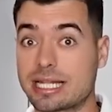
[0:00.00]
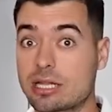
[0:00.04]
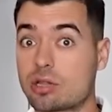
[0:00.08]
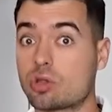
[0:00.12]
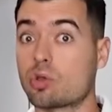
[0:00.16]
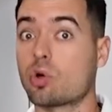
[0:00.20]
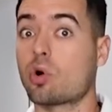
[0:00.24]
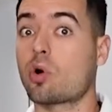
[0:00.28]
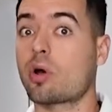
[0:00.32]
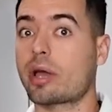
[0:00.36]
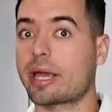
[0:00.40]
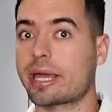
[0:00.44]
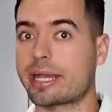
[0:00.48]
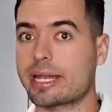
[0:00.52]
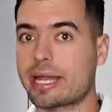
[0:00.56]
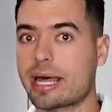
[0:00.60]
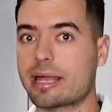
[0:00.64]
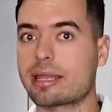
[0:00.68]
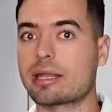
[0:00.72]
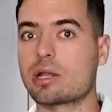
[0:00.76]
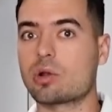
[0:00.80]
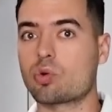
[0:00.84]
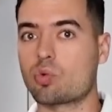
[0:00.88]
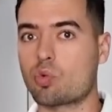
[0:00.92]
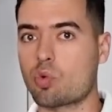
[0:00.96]
endógena
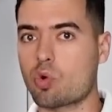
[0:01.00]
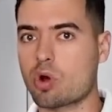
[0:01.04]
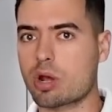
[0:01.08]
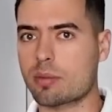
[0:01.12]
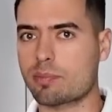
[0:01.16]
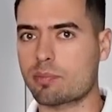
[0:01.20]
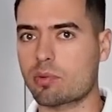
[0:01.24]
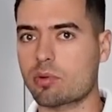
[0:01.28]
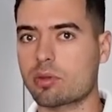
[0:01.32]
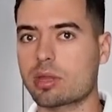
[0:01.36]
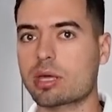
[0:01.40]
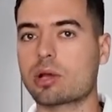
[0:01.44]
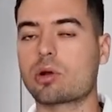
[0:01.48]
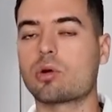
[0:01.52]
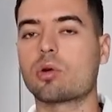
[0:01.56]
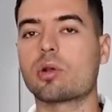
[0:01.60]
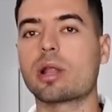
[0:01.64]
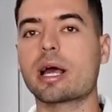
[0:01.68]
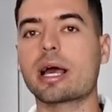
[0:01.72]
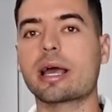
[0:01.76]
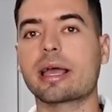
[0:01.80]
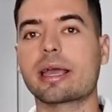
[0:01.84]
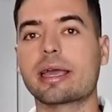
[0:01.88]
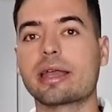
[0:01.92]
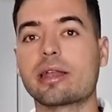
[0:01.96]
del cuerpo de
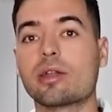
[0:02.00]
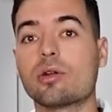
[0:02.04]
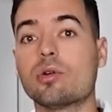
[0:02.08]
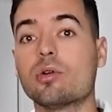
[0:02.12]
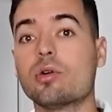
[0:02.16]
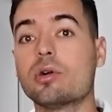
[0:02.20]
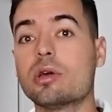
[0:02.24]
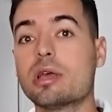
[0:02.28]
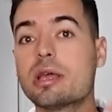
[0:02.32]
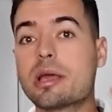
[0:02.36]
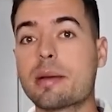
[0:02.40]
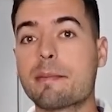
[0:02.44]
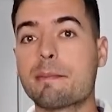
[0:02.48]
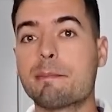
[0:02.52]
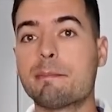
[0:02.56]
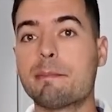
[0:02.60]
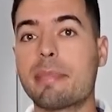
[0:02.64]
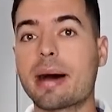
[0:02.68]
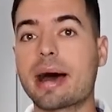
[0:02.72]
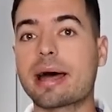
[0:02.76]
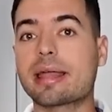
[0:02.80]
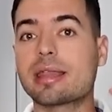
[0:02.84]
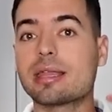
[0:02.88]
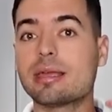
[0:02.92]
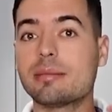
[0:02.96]
colágeno
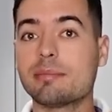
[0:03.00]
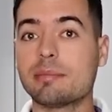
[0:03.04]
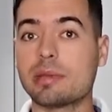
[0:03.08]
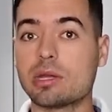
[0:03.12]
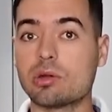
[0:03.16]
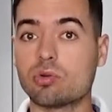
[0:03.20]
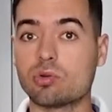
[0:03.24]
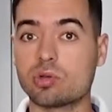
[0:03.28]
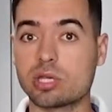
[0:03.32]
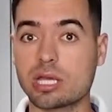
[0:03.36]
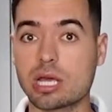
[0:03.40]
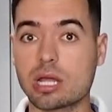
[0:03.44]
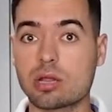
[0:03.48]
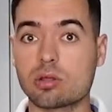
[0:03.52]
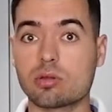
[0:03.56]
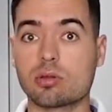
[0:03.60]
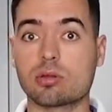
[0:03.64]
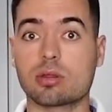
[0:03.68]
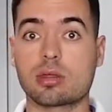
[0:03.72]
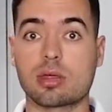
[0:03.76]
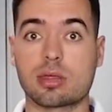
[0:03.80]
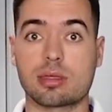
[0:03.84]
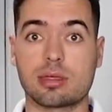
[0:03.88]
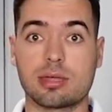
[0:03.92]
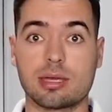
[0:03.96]
va disminuyendo,
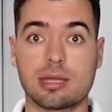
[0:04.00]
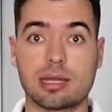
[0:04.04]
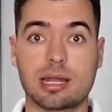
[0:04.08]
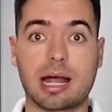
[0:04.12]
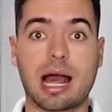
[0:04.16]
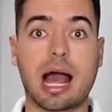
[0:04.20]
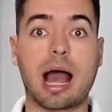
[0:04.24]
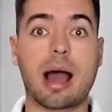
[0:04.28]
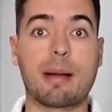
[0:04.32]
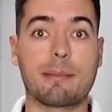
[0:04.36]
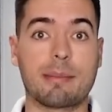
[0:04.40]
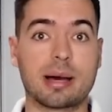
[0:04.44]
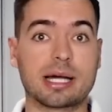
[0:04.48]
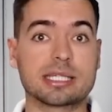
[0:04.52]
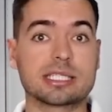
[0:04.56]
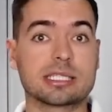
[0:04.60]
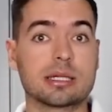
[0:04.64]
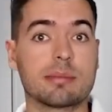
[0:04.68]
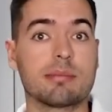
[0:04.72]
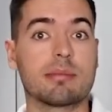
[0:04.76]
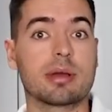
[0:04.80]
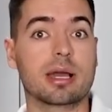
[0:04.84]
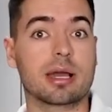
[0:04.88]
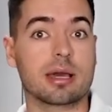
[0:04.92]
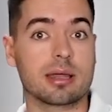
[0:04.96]
es decir, a más
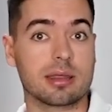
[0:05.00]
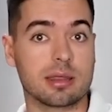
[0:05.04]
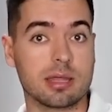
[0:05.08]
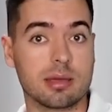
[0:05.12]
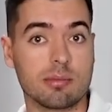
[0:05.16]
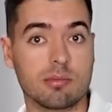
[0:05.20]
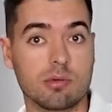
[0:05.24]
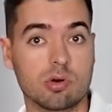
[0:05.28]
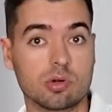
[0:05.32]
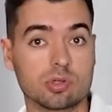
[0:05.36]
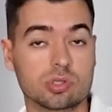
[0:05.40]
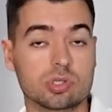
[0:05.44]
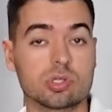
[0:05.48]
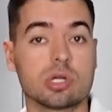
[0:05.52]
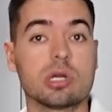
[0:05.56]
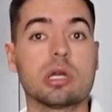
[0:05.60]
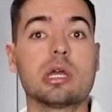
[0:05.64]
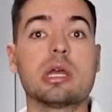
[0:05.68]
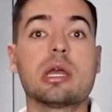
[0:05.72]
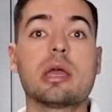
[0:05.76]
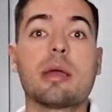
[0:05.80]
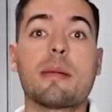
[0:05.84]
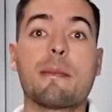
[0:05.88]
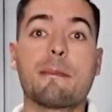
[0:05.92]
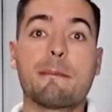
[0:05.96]
envejecemos,
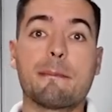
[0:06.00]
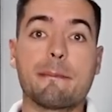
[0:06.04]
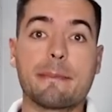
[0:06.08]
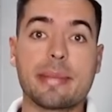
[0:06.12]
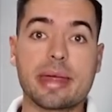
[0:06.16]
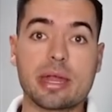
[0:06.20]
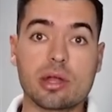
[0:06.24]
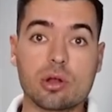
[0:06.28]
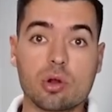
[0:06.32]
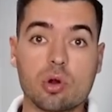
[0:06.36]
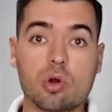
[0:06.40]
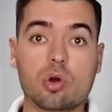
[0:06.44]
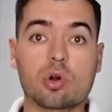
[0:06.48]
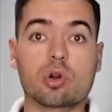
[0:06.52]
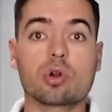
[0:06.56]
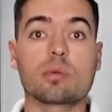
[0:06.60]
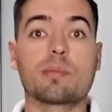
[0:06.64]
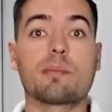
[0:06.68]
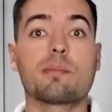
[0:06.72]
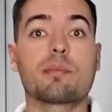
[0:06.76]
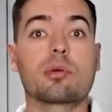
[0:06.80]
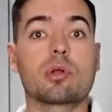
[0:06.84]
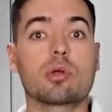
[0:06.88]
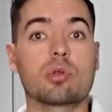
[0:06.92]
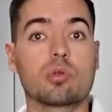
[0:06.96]
menor
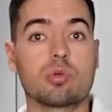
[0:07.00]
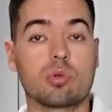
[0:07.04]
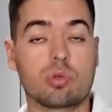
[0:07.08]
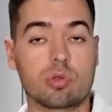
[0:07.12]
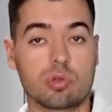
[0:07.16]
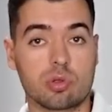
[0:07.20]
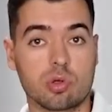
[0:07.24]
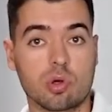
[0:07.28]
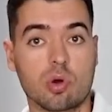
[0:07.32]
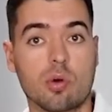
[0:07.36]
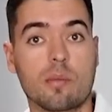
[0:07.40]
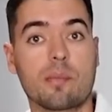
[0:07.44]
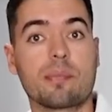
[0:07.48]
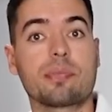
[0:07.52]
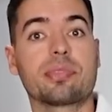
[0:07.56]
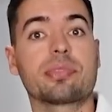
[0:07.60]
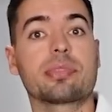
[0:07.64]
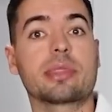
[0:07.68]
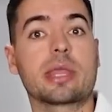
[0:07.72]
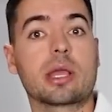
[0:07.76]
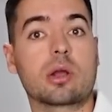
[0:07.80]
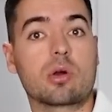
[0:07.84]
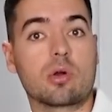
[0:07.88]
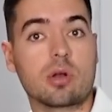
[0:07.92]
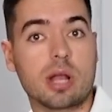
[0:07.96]
producción
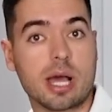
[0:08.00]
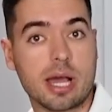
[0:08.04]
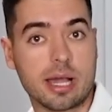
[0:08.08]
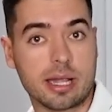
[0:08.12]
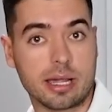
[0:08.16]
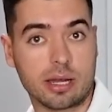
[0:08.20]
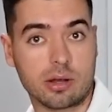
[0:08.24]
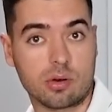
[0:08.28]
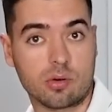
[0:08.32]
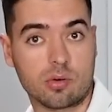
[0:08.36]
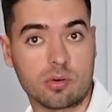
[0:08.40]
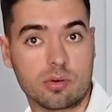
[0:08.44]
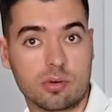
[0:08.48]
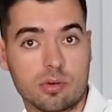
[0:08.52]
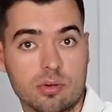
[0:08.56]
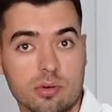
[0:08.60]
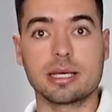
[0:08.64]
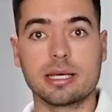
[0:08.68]
de colágeno.